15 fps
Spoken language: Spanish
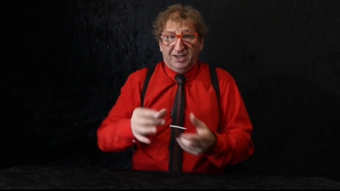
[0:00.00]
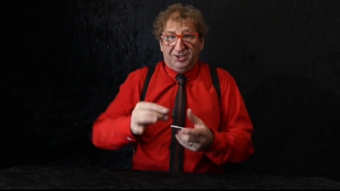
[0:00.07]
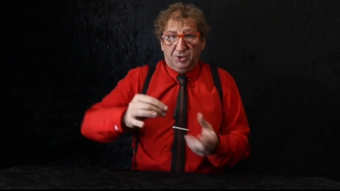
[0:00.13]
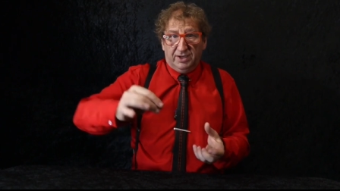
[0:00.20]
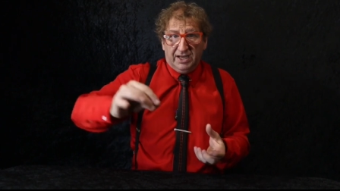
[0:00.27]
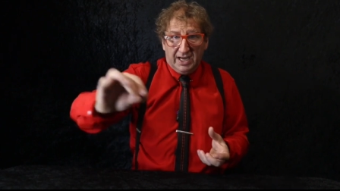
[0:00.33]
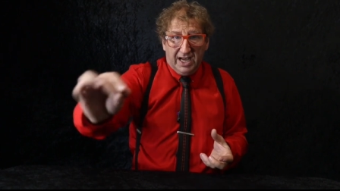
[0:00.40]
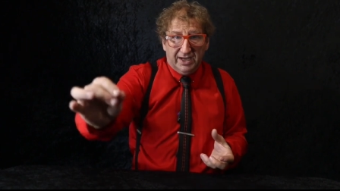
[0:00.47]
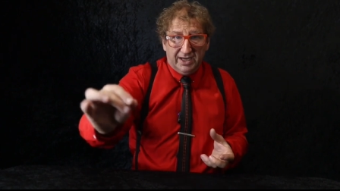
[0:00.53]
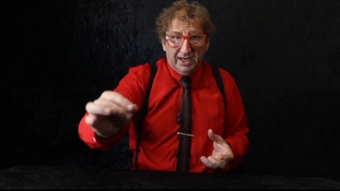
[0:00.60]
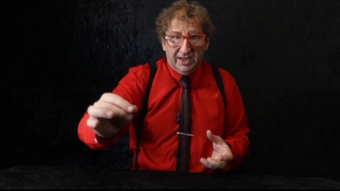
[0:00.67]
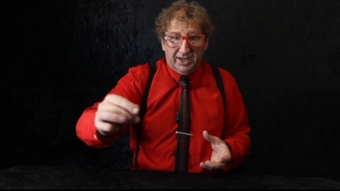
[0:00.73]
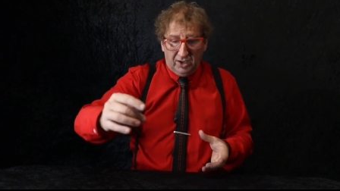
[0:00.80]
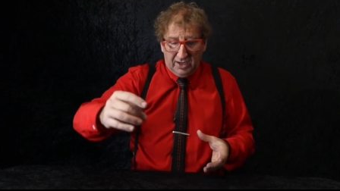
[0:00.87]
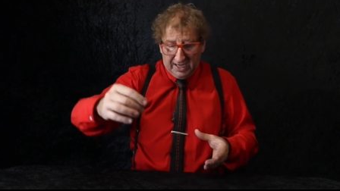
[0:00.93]
mazo, que
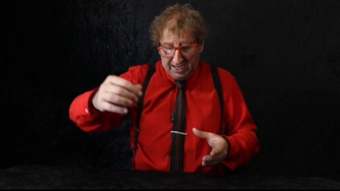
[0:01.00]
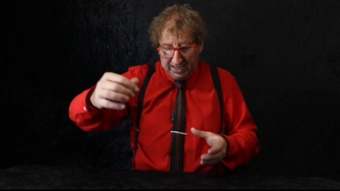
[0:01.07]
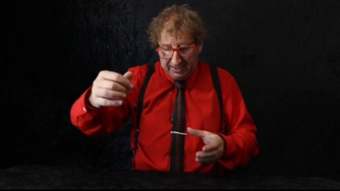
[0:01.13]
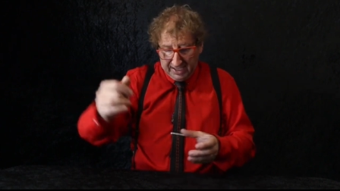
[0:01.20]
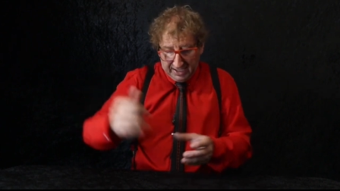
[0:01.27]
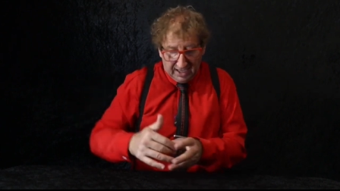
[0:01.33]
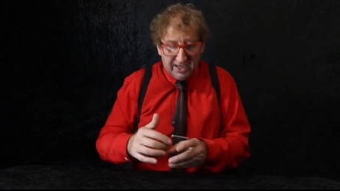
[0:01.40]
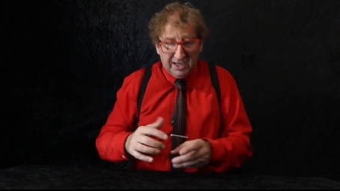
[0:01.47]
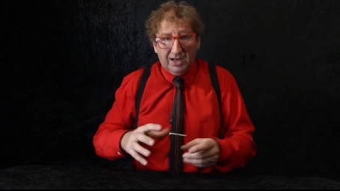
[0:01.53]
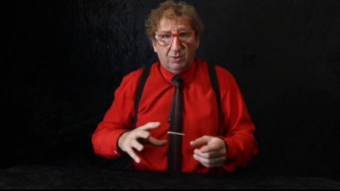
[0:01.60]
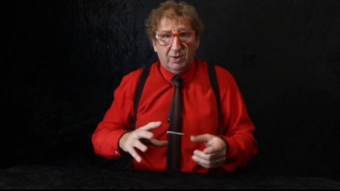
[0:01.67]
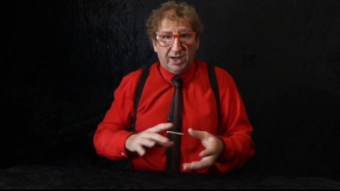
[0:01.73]
alguien eligió la carta, que alguien la